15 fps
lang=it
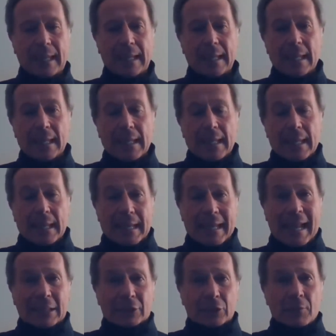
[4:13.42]
e,
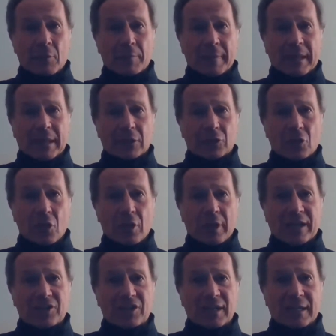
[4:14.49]
e l'altro
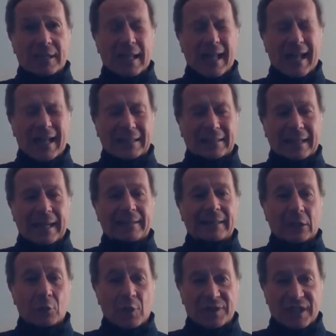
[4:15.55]
momento è circa
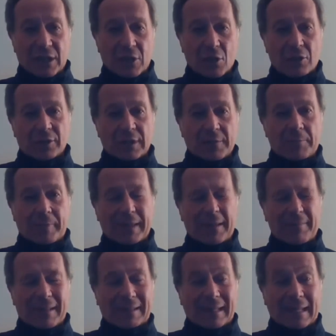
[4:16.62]
32 secondi
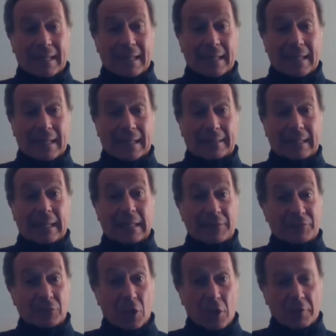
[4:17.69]
prima del, del
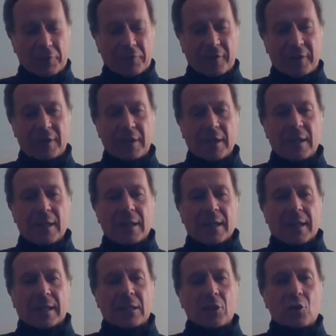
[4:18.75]
lift-off
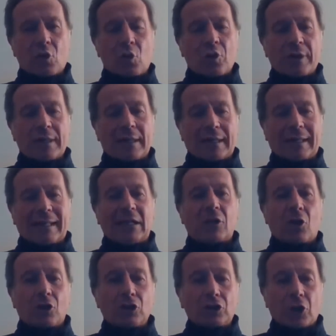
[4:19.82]
in cui
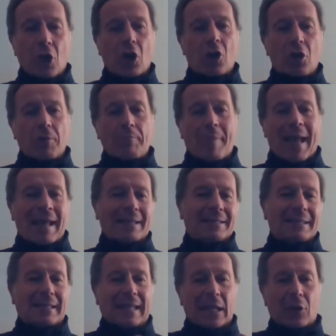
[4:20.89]
il controllo
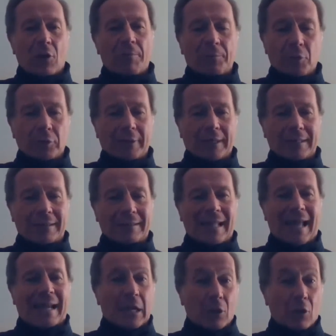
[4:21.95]
passa dai computer di
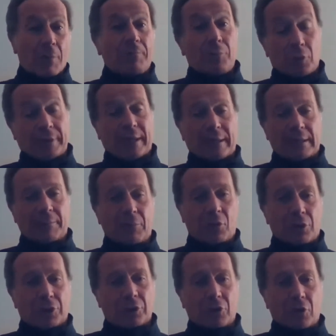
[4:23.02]
terra ai computer di
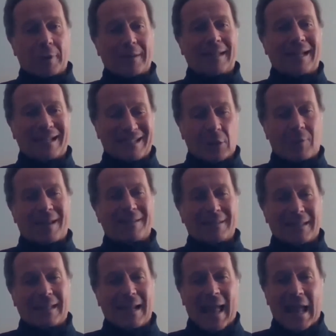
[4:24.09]
bordo, quindi la
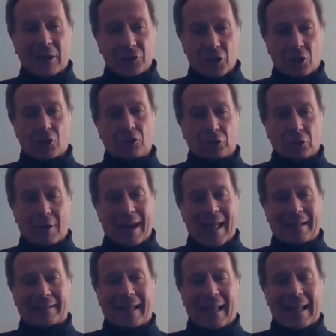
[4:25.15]
sequenza di lancio è
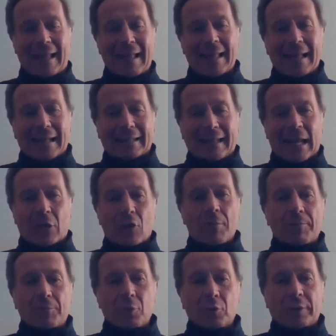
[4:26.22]
controllata dai
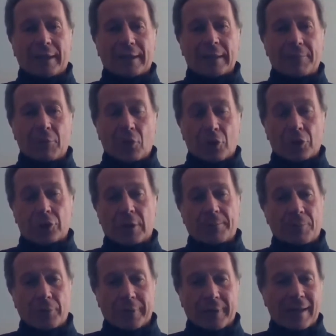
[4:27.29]
computer di bordo
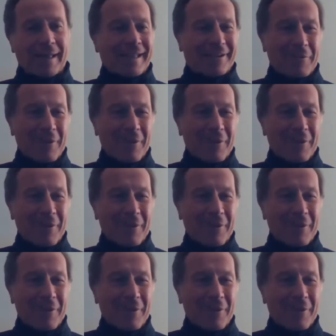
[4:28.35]
e poi